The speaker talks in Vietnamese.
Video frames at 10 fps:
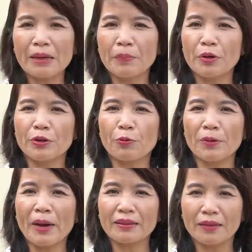Tham mưu
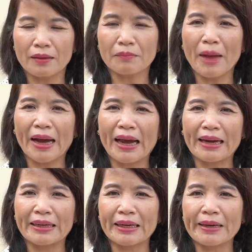cho Ủy ban tỉnh
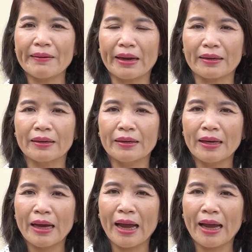ban hành cái kế hoạch
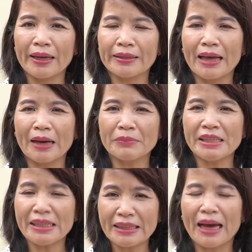hai
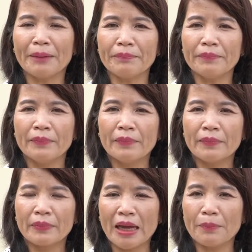tám chín tám
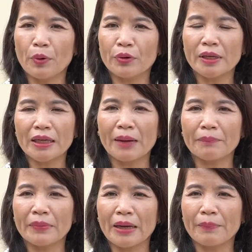ngày mười tháng
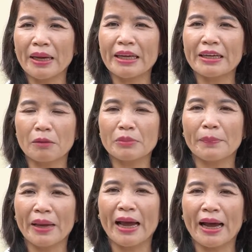năm năm hai nghìn
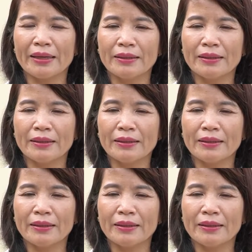không trăm hai mươi